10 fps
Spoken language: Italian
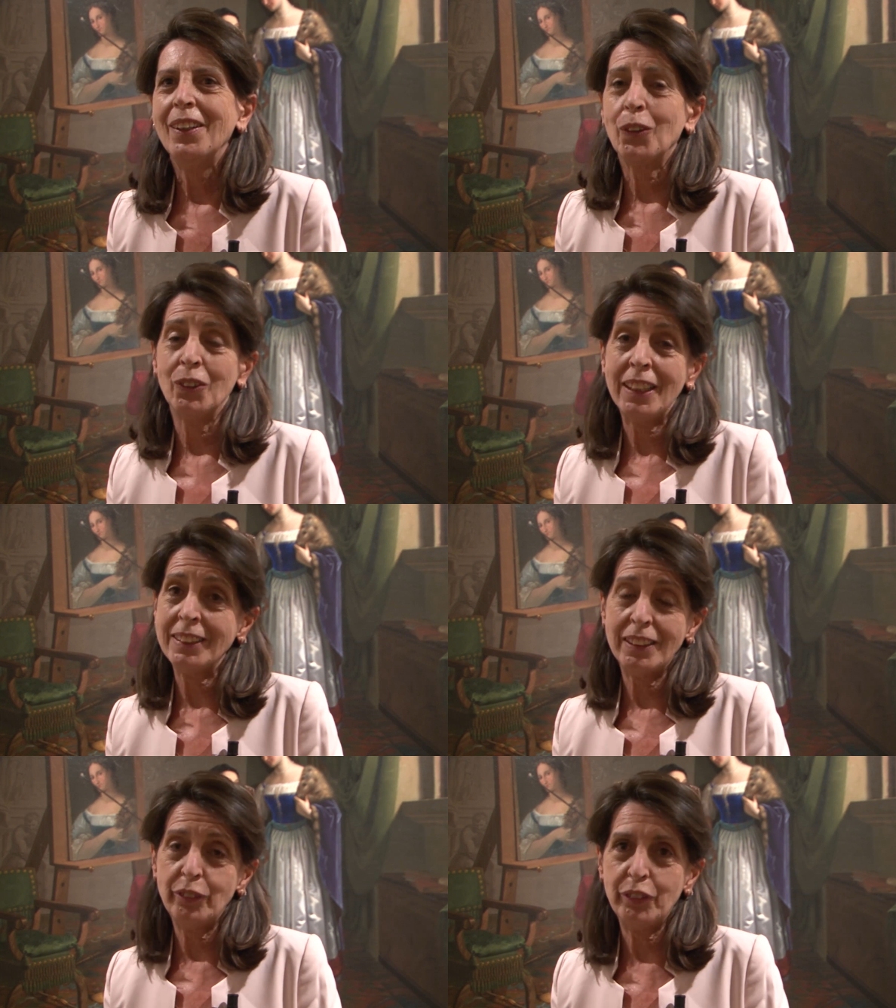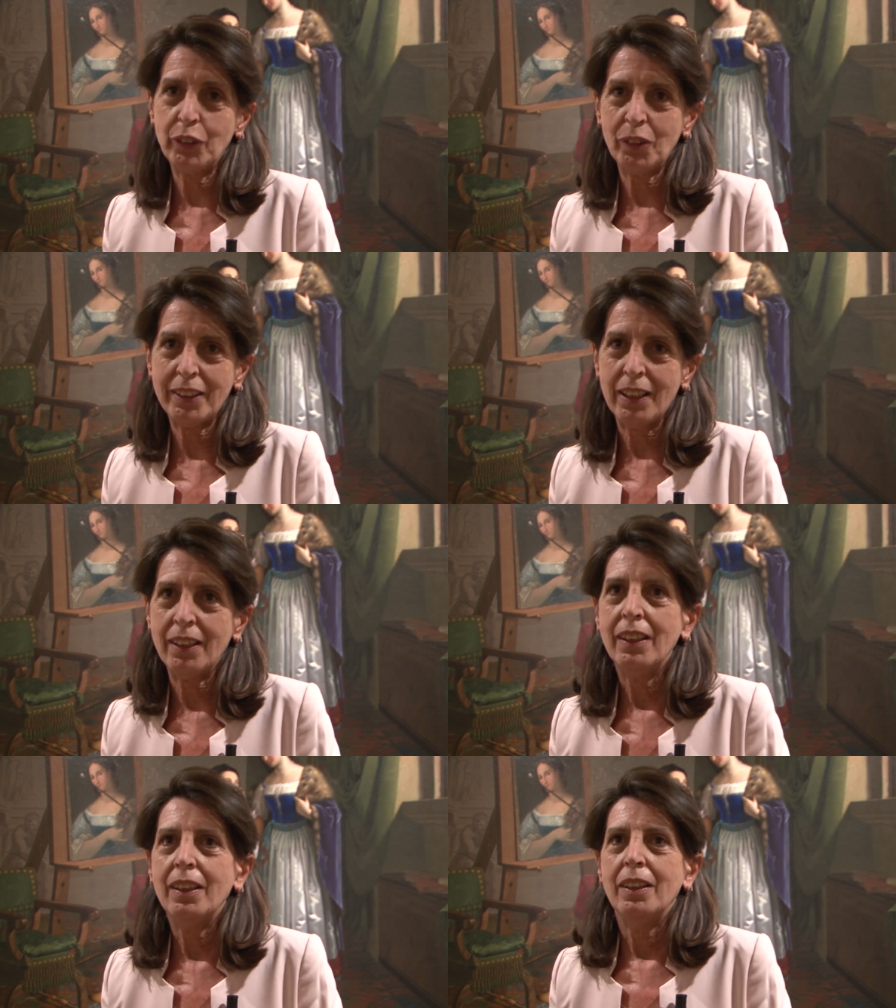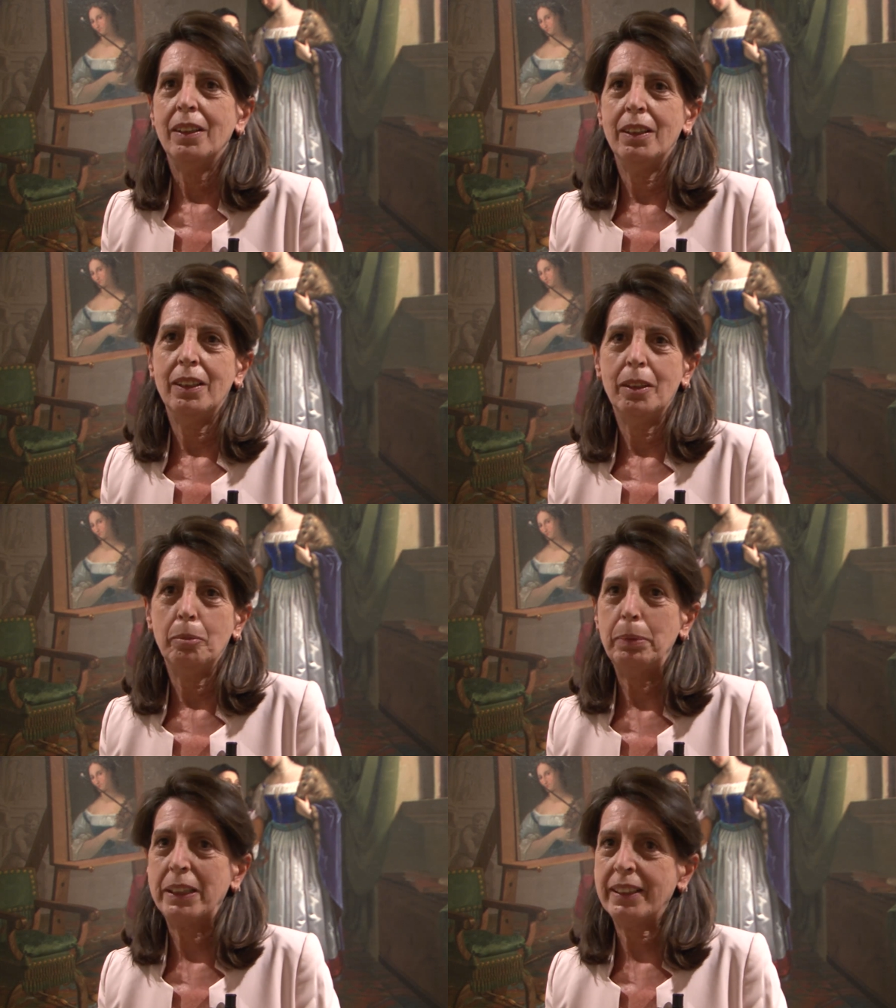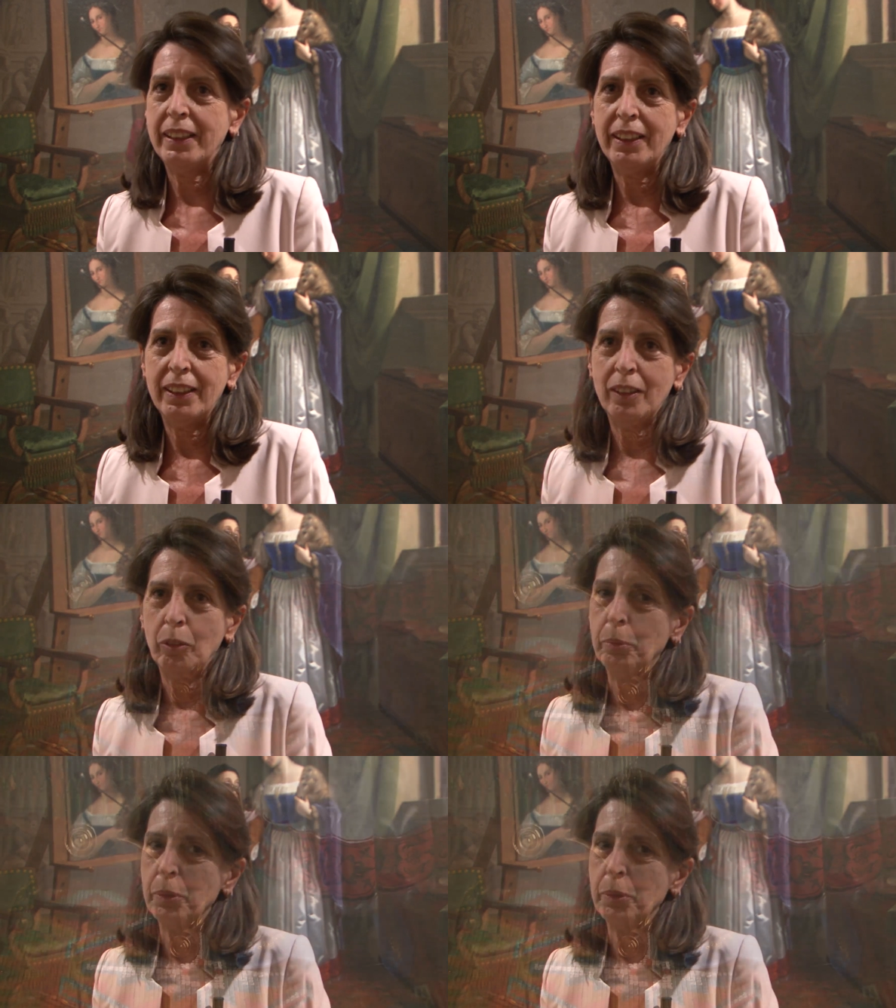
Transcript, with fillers: con tante difficoltà eh, perché non